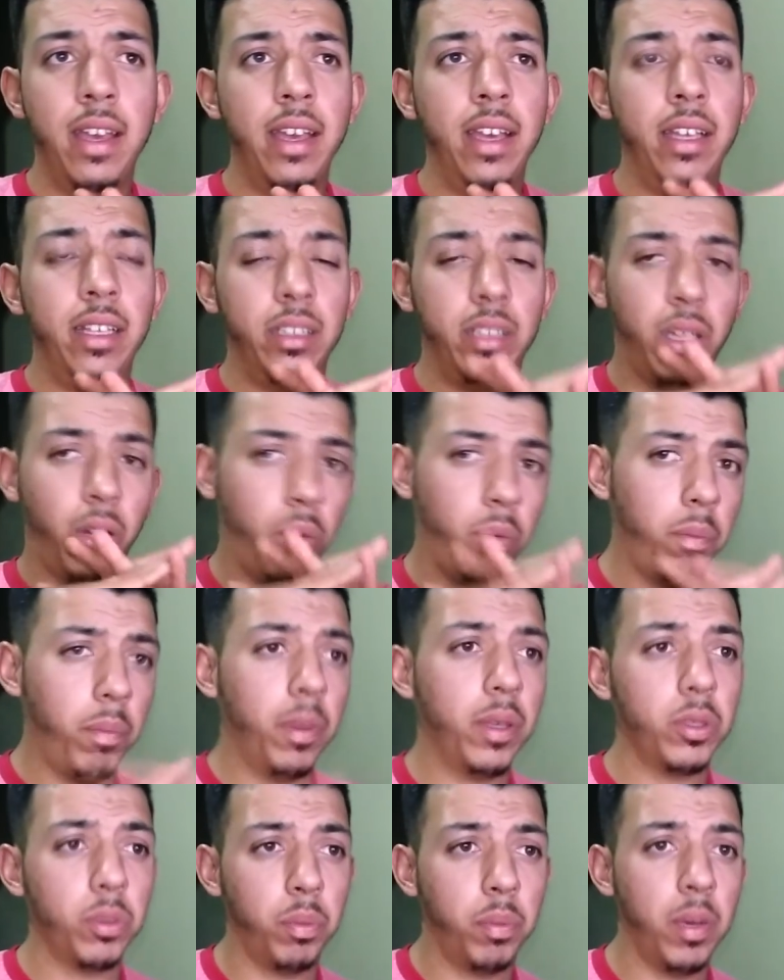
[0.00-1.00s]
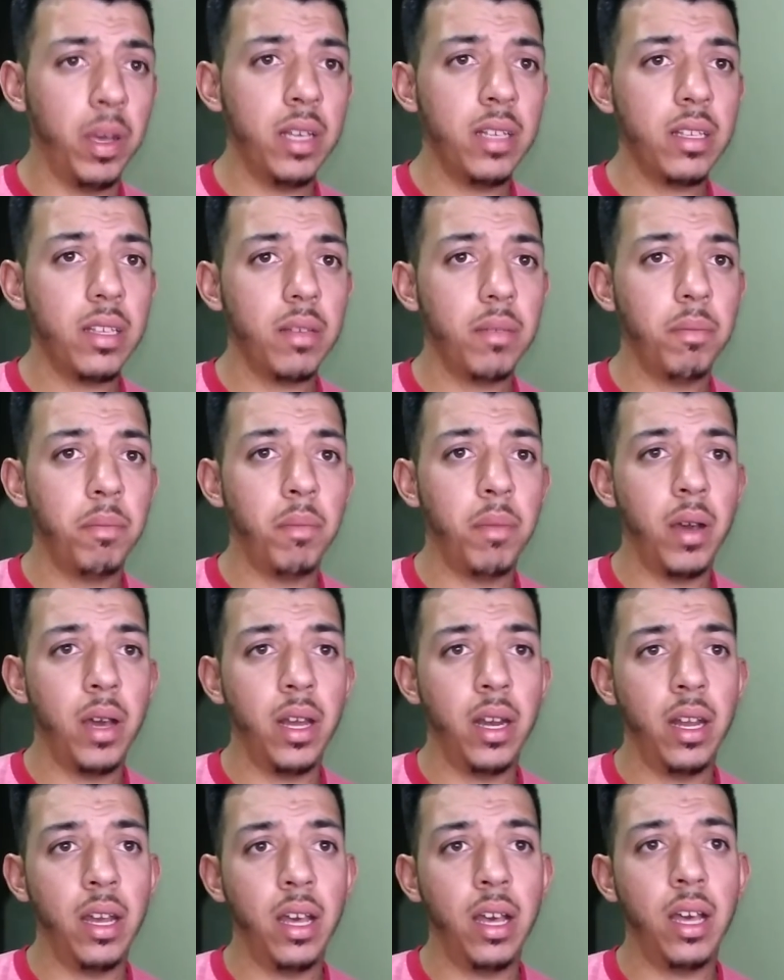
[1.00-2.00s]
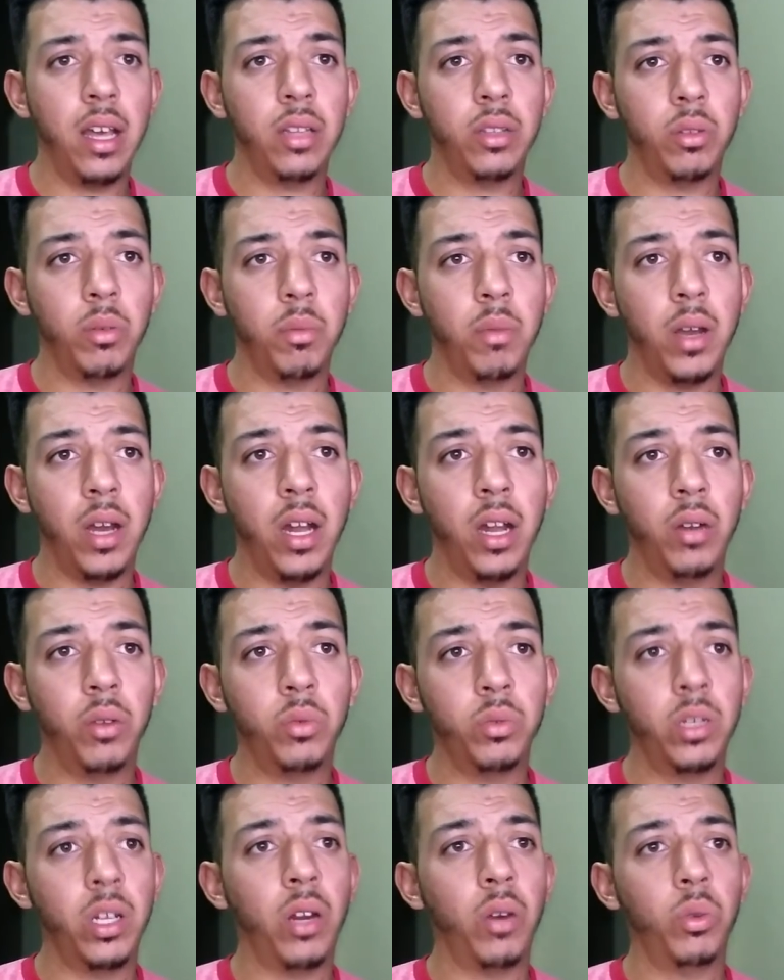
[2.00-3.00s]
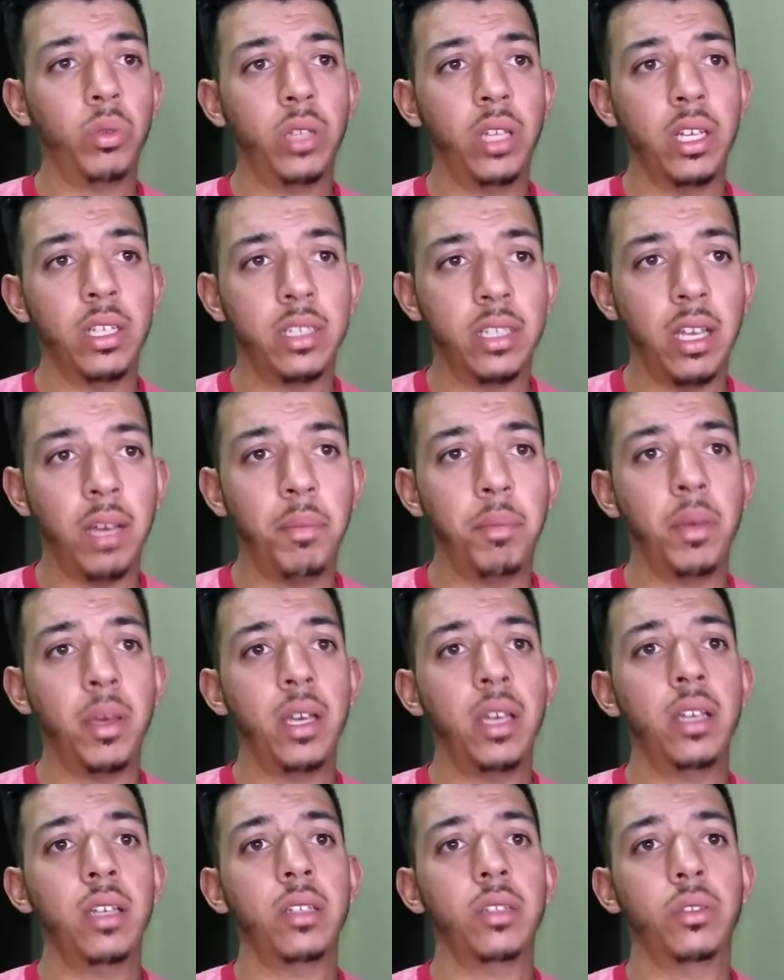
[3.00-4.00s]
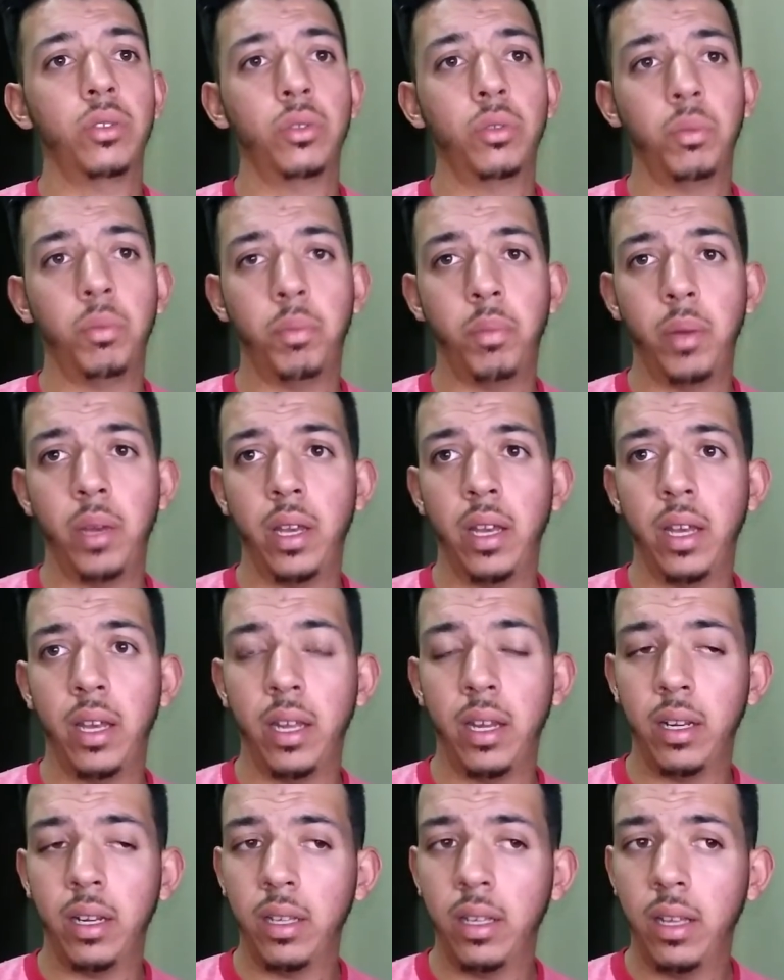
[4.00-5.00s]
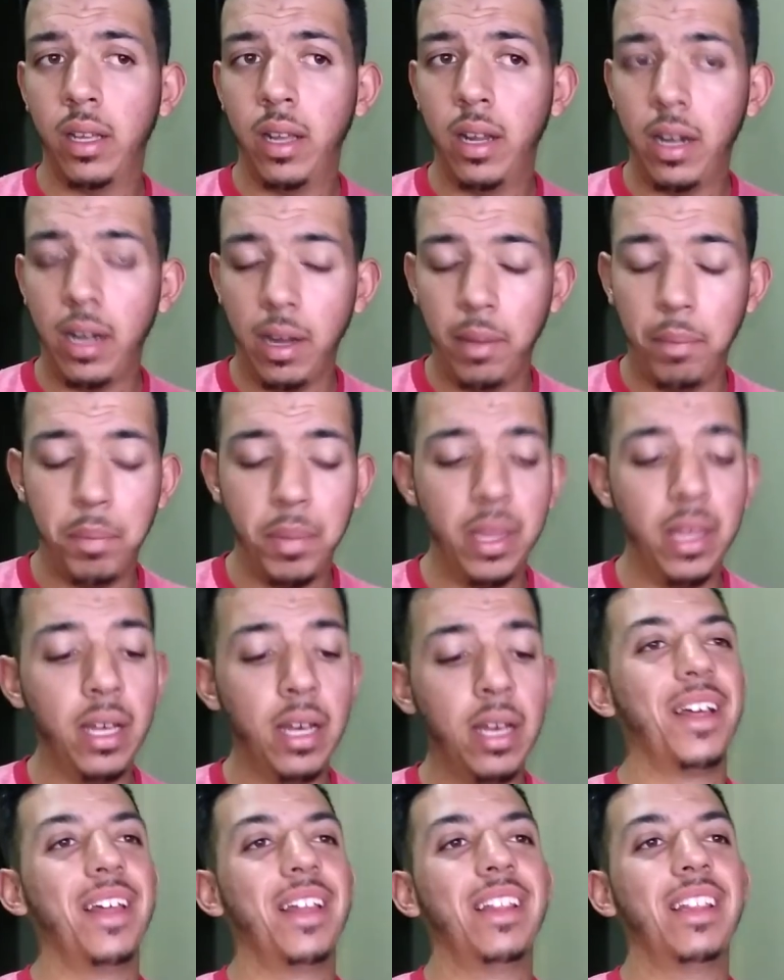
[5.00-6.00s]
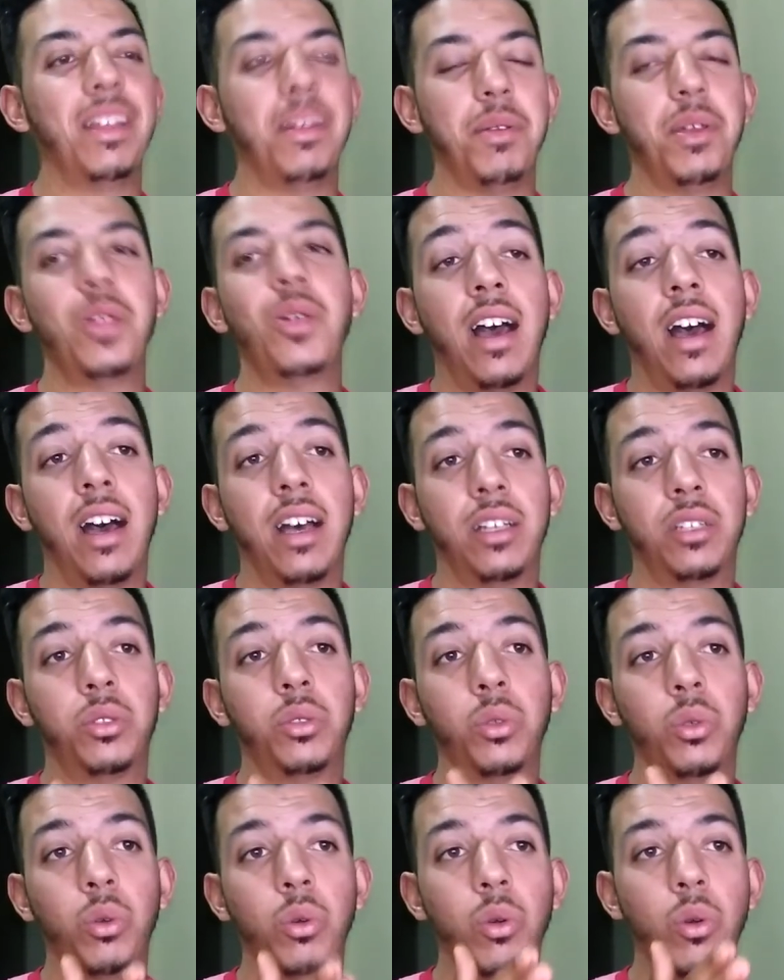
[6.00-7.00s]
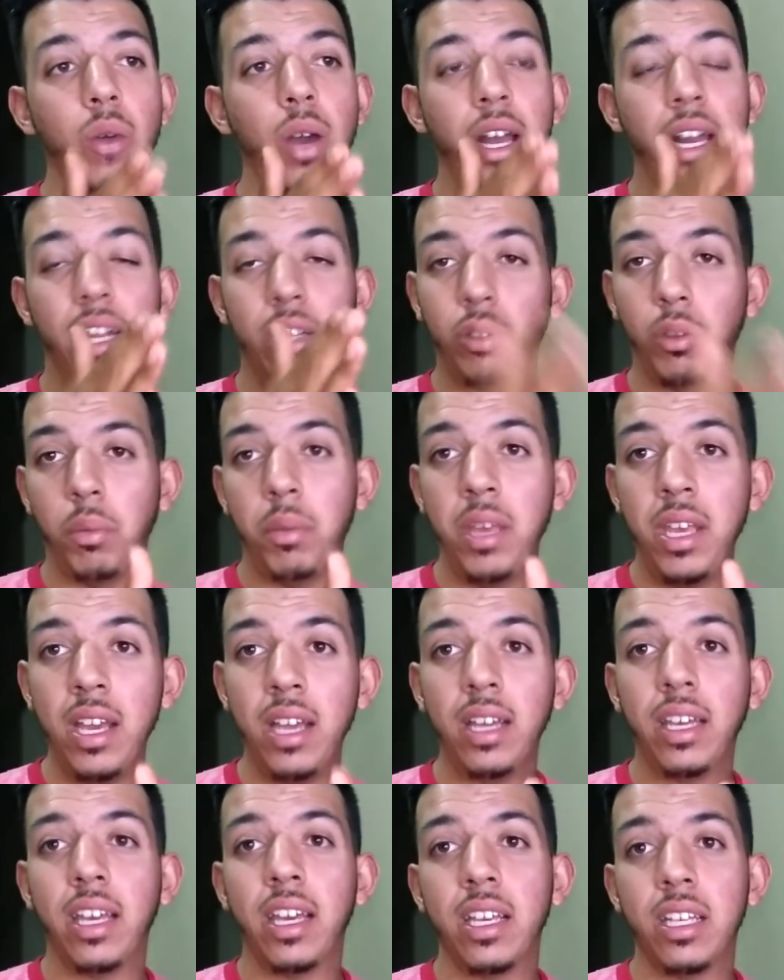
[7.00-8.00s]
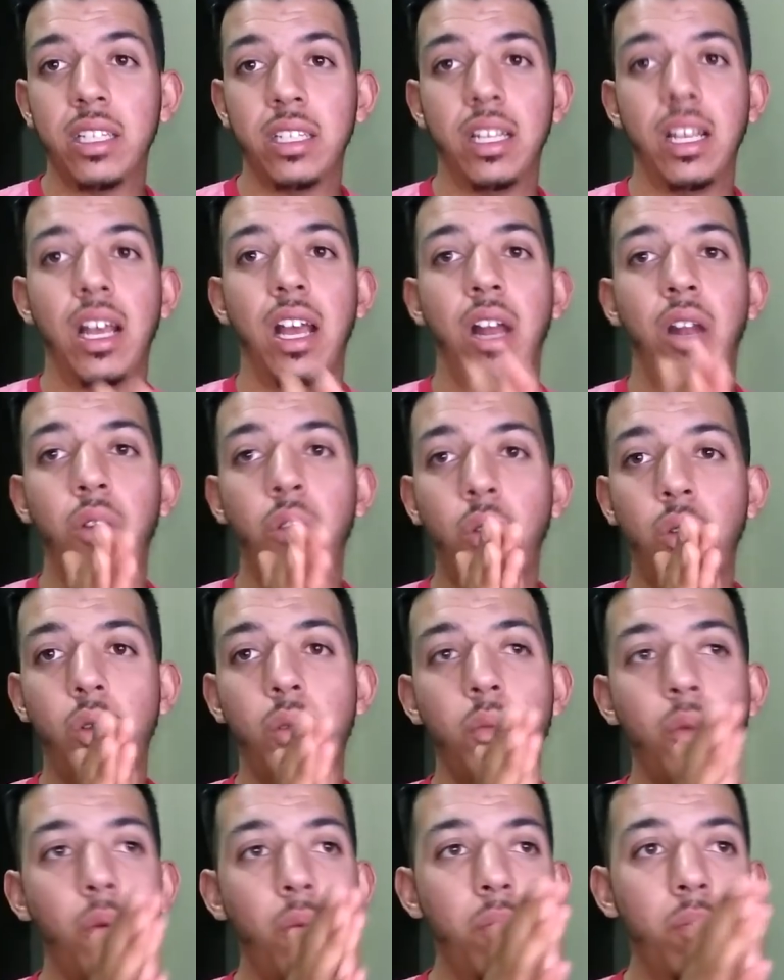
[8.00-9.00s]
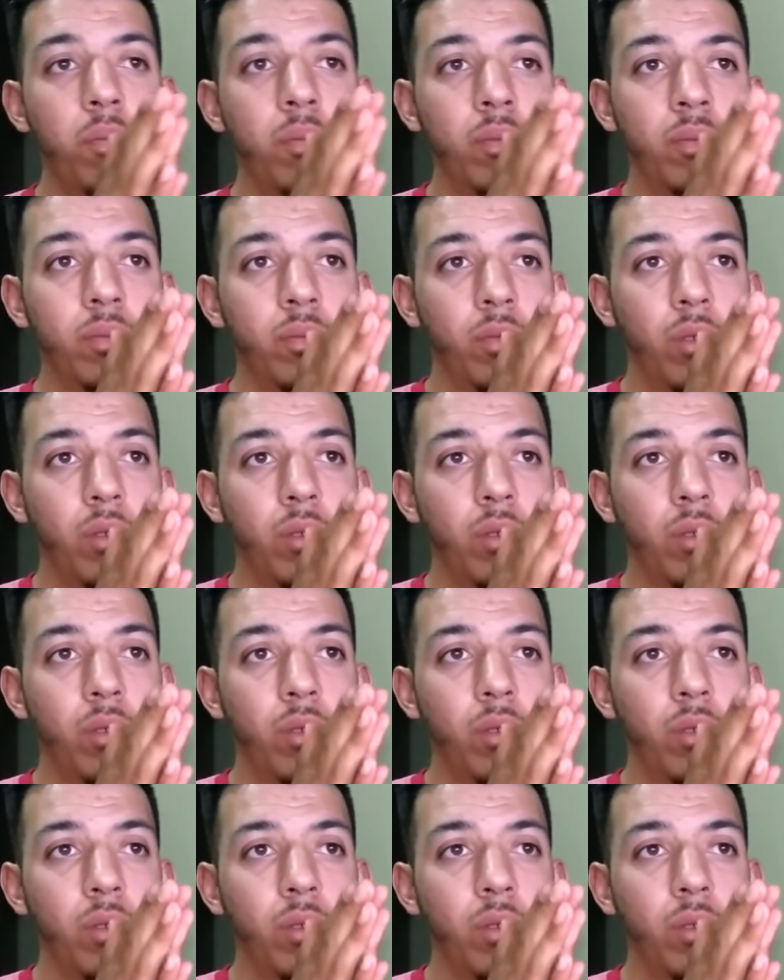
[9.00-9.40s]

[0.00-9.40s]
interrumpa su paz, van a tomar una ruta de escape súper rápida debido a su anatomía, que es algo como un,